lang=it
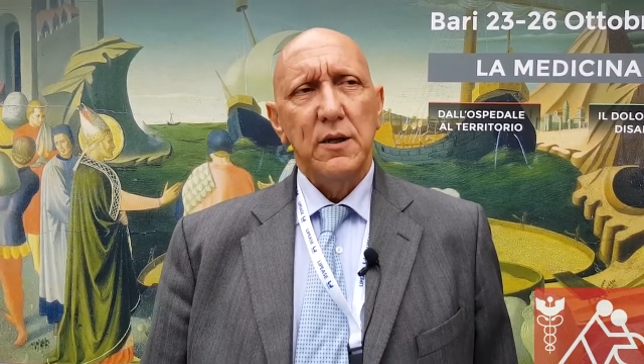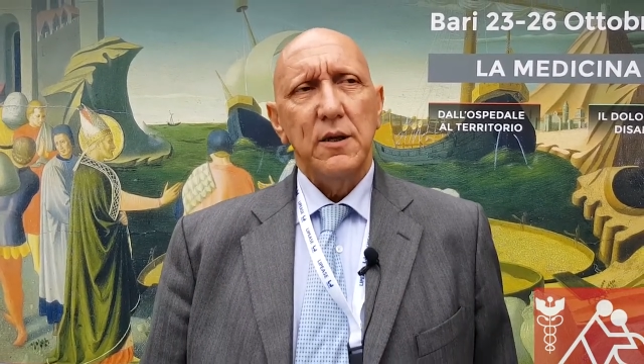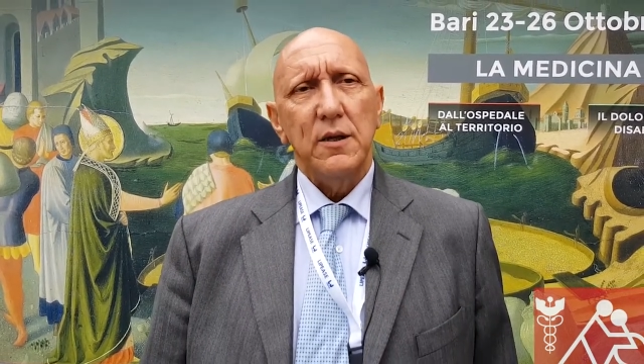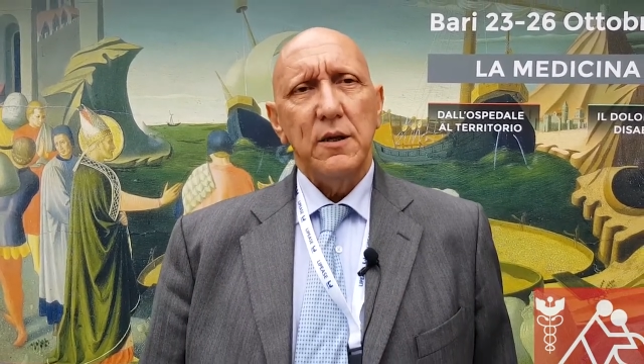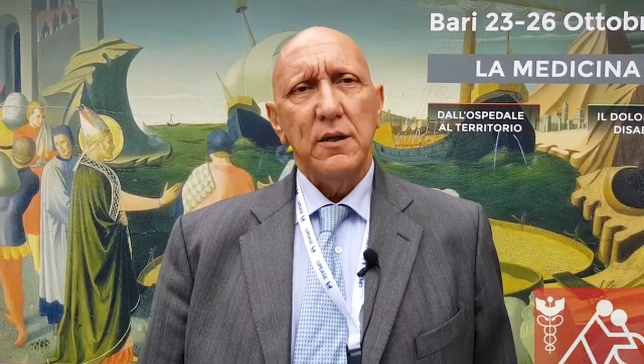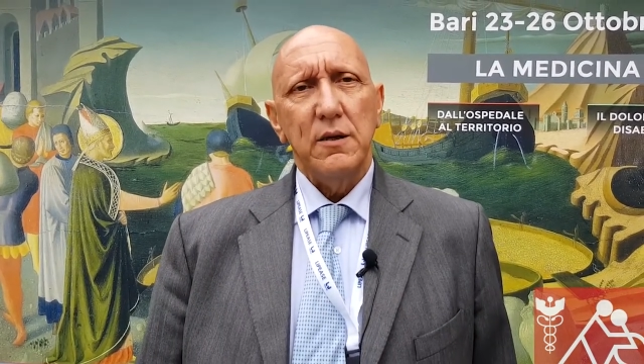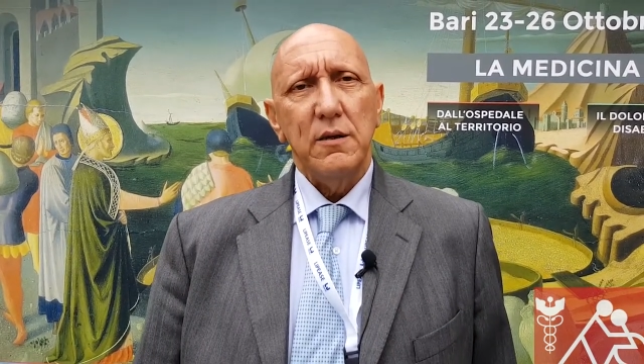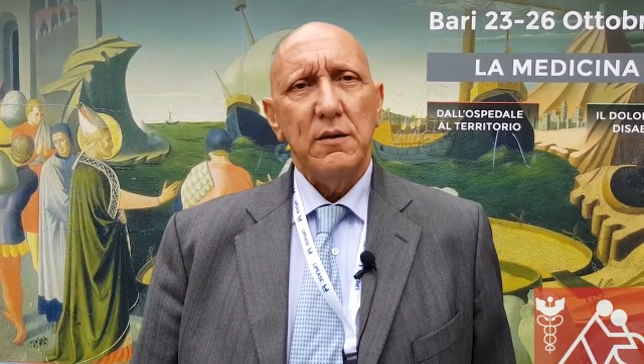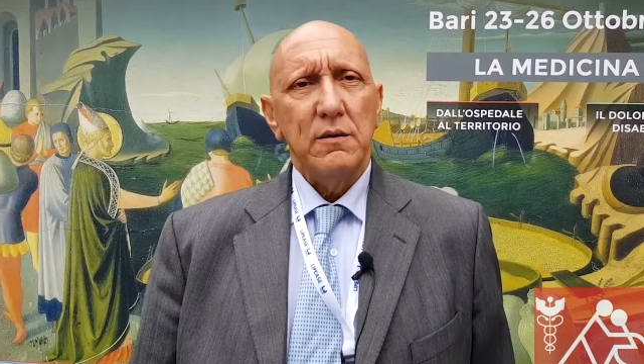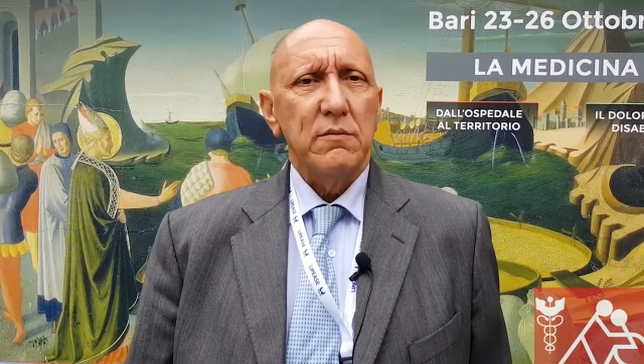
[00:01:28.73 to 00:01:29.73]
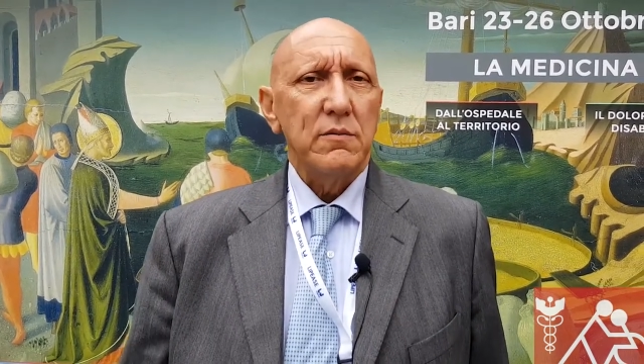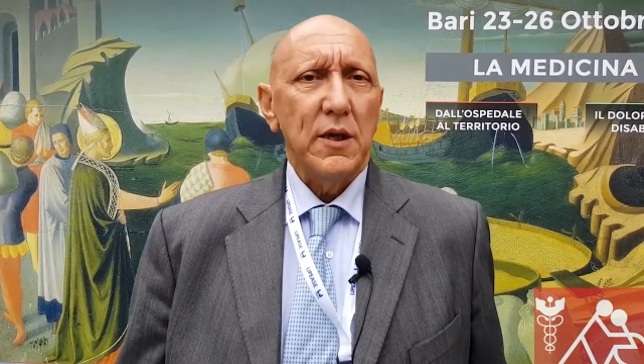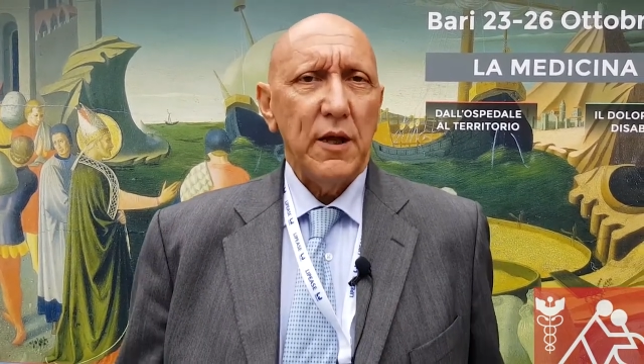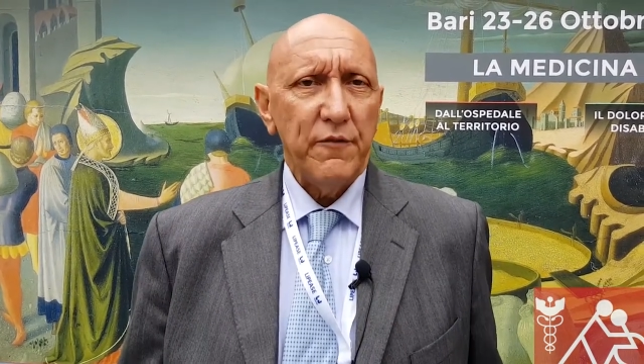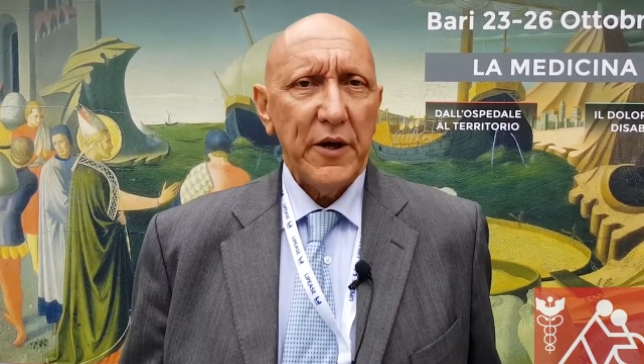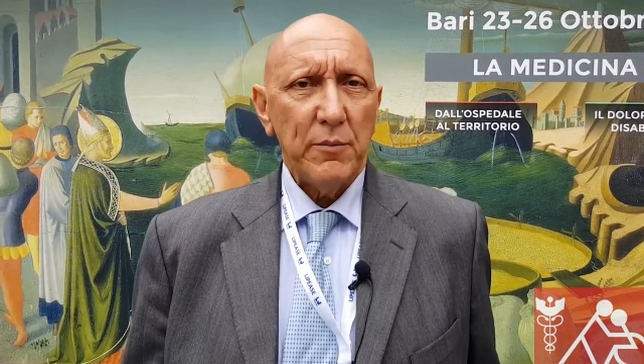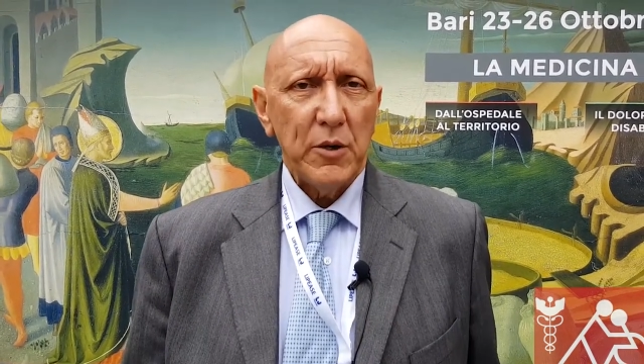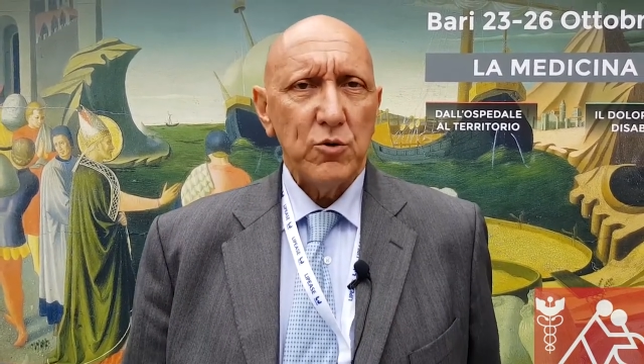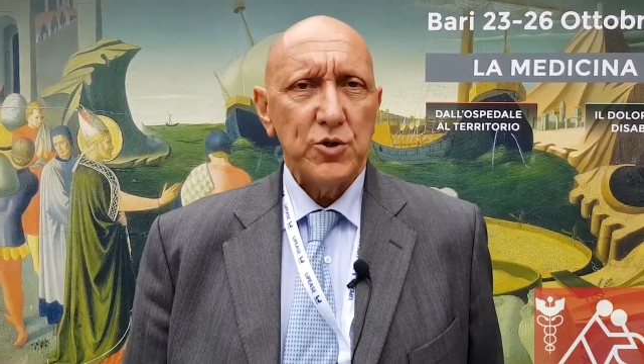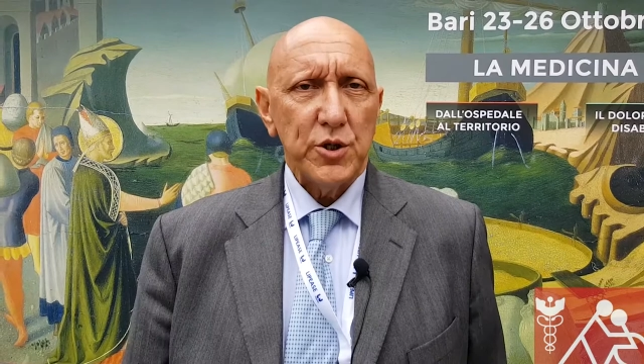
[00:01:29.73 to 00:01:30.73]
eh, della
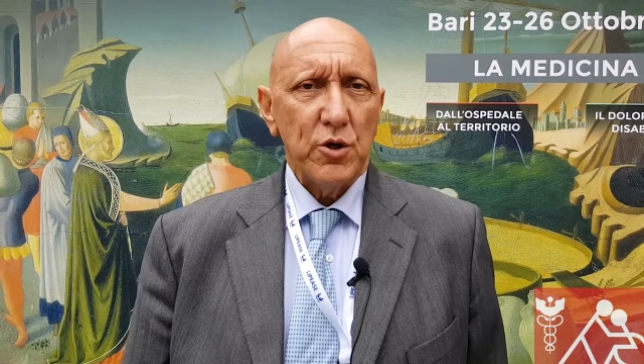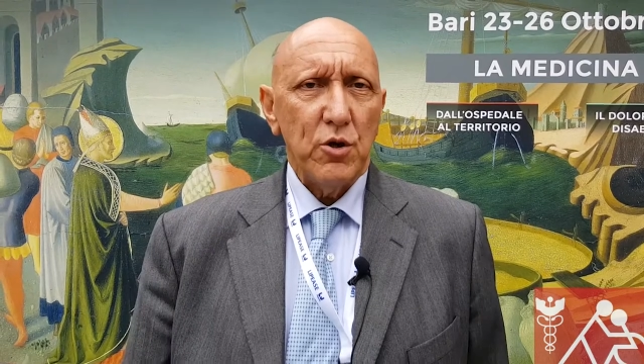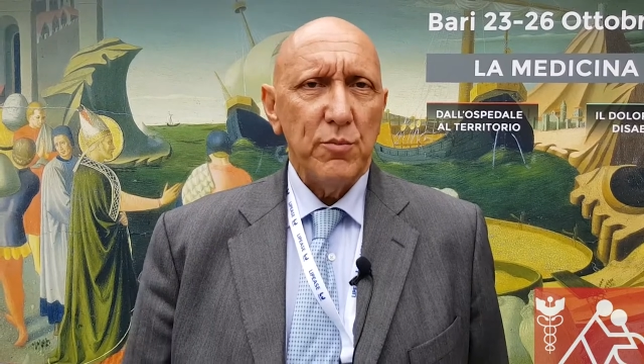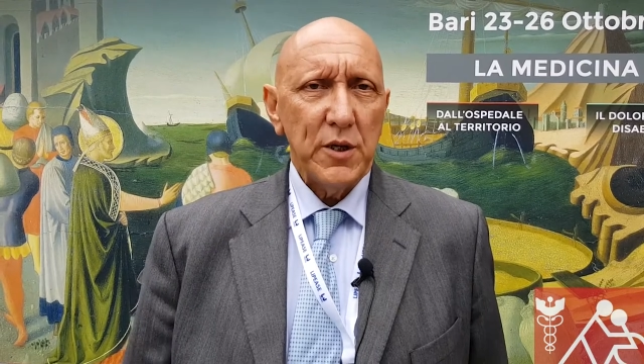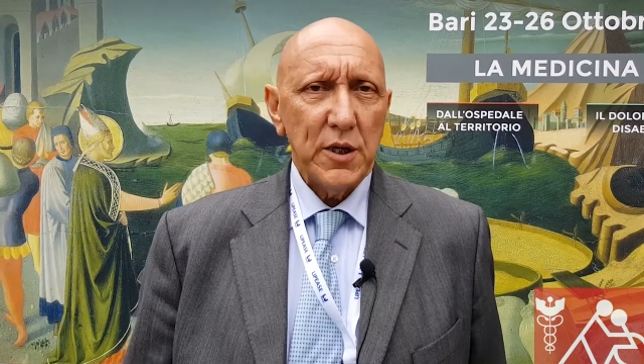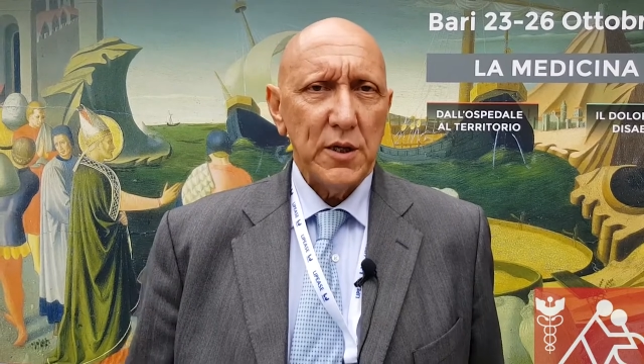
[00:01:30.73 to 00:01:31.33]
farmacogenomica,